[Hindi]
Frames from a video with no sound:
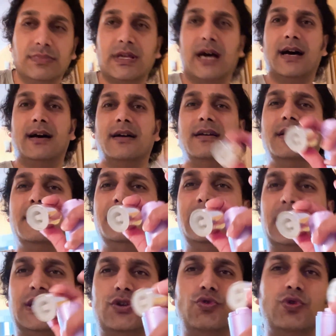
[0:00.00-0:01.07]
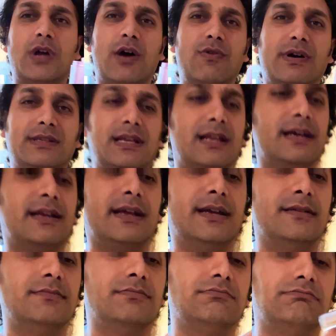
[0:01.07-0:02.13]
था ये टूटा हुआ सा लग रहा
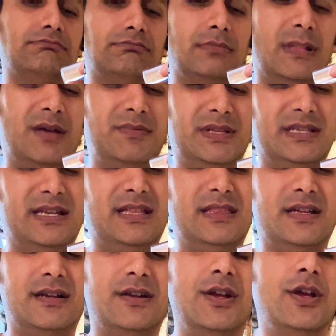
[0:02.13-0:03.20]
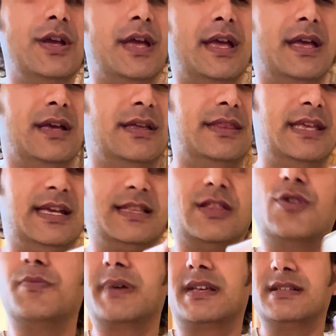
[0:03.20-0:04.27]
है अब इसके अंदर
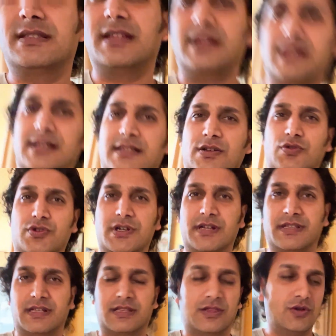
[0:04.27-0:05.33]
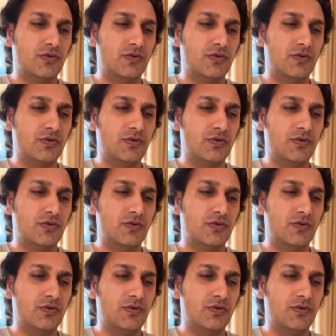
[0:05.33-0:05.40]
देखता हूँ मैं किस तरीके से कुछ कर सकता